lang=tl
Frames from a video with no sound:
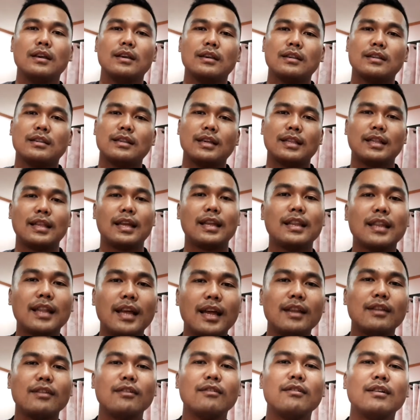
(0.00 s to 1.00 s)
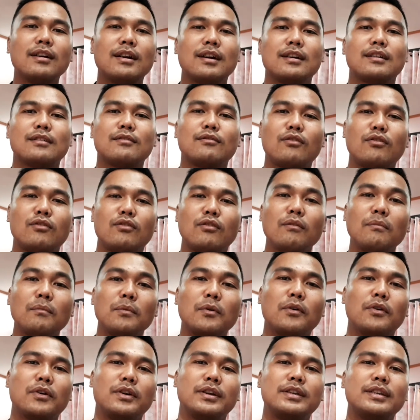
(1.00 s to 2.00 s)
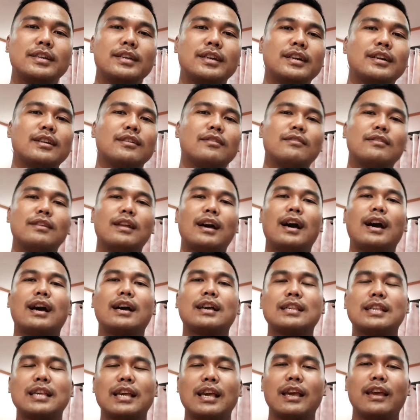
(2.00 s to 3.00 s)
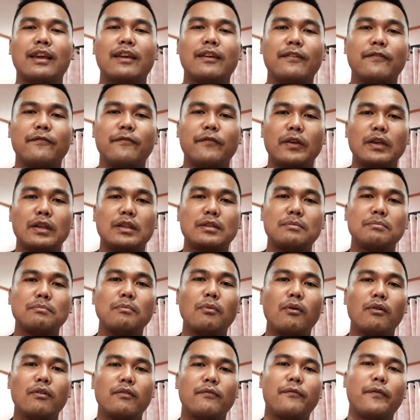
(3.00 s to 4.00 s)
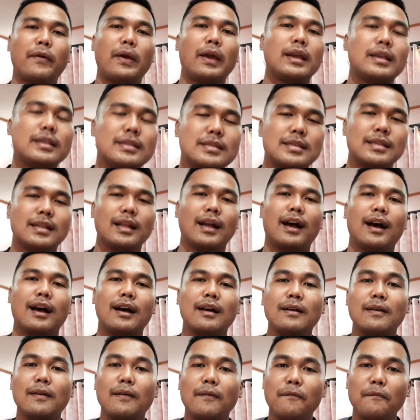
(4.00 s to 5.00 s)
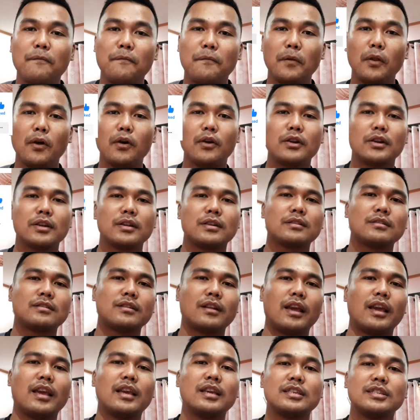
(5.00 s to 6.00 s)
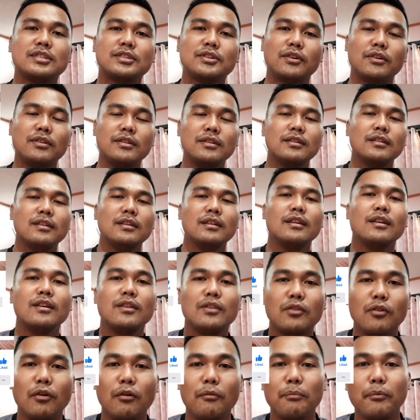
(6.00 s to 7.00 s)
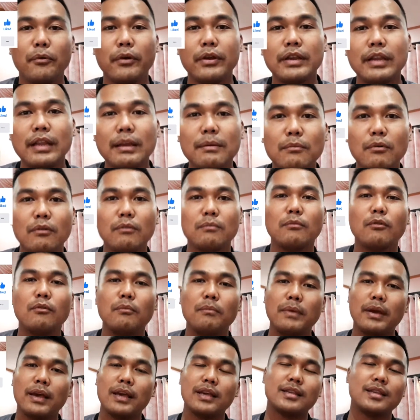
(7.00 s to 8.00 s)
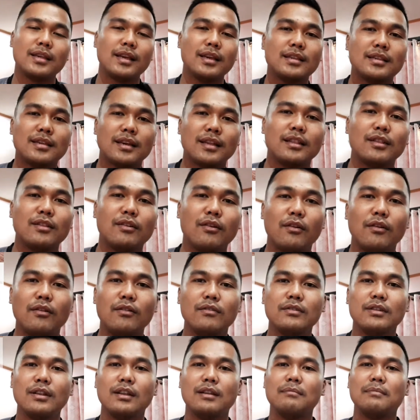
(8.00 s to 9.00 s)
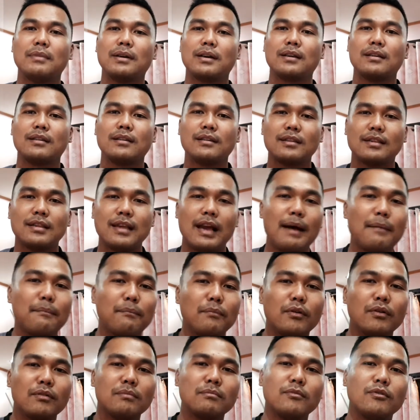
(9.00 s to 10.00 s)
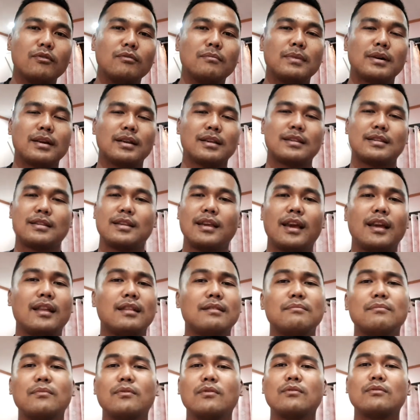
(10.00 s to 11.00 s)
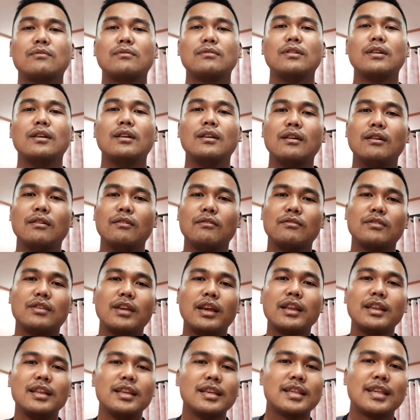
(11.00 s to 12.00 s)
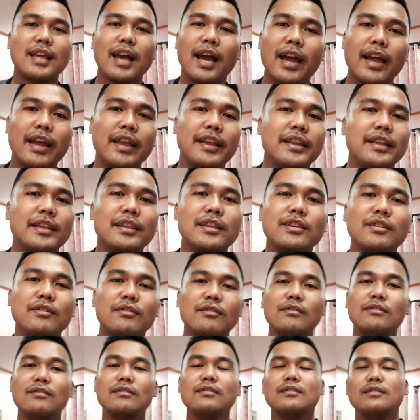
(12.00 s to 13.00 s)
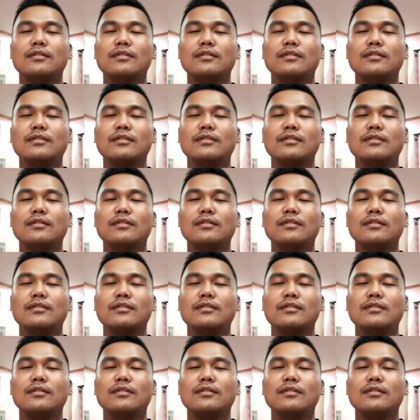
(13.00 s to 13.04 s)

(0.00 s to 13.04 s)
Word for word: sa tanan no nga gusto mo order no naa sa Facebook page na Flor Creation. So pwede mo mo message ato then magsabot mo, mag-send mo unsay design ninyo.